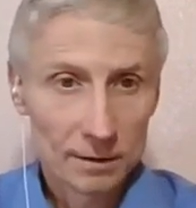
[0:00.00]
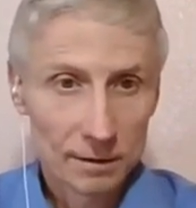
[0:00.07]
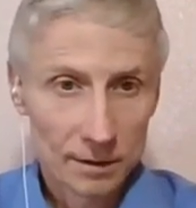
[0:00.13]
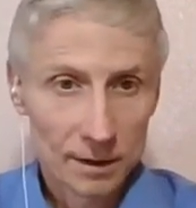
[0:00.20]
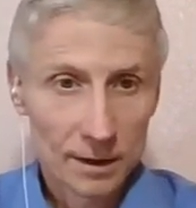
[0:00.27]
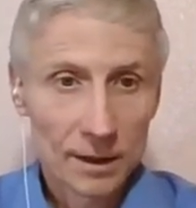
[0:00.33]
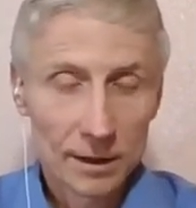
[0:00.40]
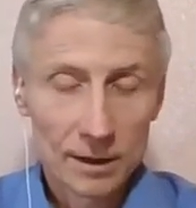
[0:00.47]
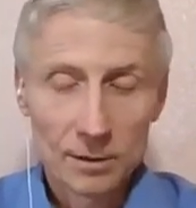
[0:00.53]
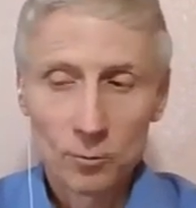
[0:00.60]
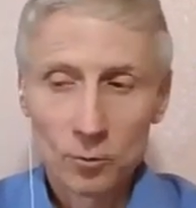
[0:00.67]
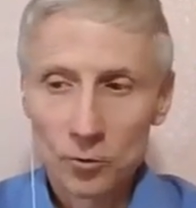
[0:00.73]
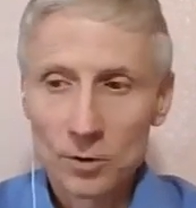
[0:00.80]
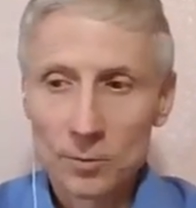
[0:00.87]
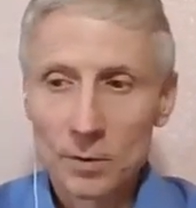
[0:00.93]
да, этому
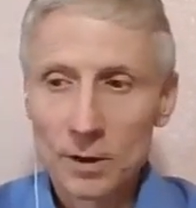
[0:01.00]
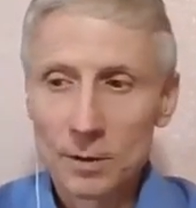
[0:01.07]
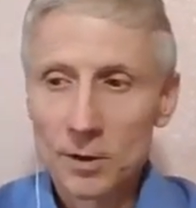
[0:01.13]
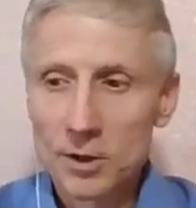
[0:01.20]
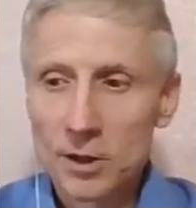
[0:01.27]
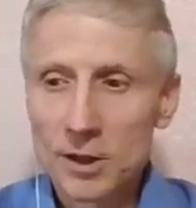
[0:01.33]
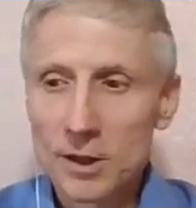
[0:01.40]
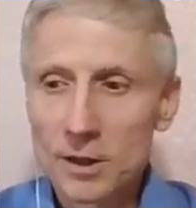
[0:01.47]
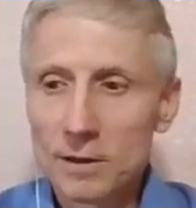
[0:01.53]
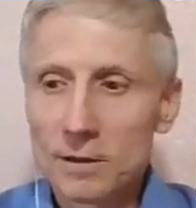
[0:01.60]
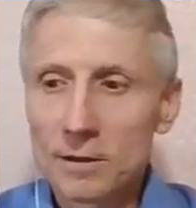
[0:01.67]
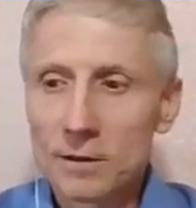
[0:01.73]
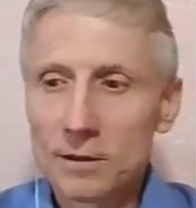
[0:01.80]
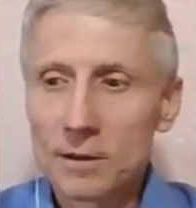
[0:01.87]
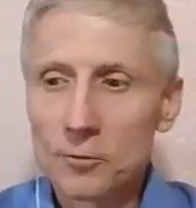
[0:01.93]
нужно было по жизни
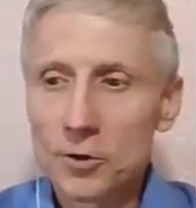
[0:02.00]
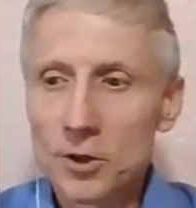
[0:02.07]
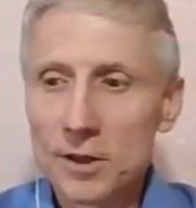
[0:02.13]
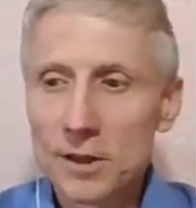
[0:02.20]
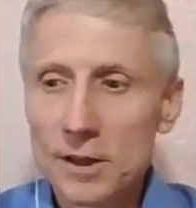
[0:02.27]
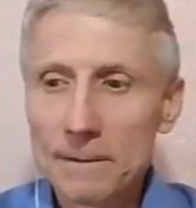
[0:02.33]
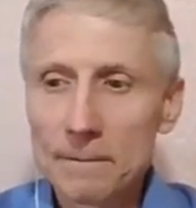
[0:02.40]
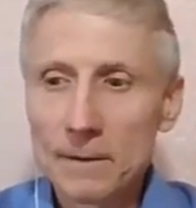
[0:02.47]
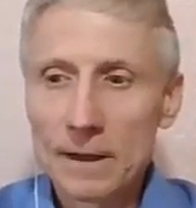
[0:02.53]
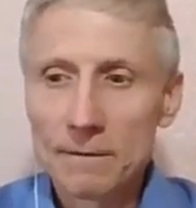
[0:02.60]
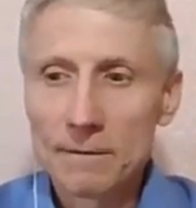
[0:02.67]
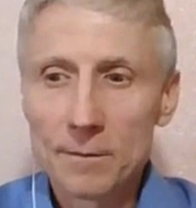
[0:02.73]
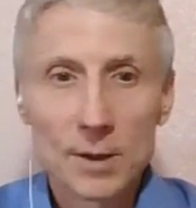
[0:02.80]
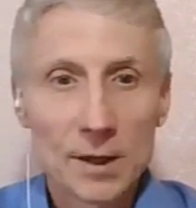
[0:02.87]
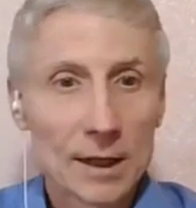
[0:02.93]
научиться, да,
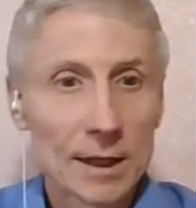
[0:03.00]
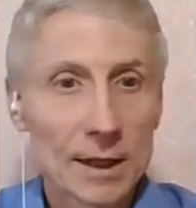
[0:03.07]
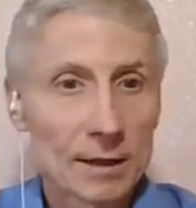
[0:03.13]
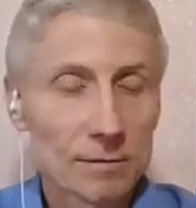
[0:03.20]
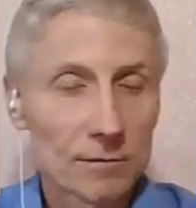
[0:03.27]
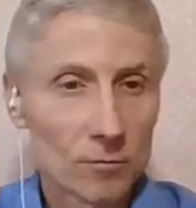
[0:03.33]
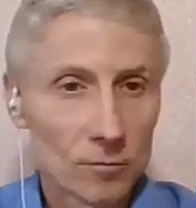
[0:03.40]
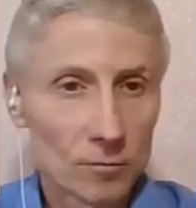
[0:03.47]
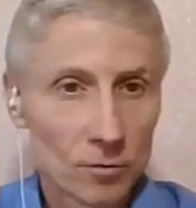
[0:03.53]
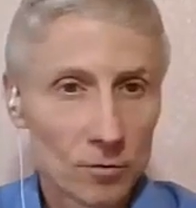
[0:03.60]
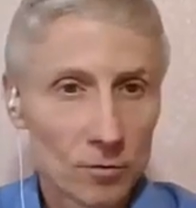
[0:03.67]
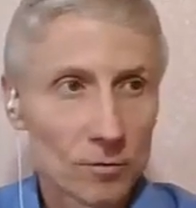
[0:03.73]
выбирая ну,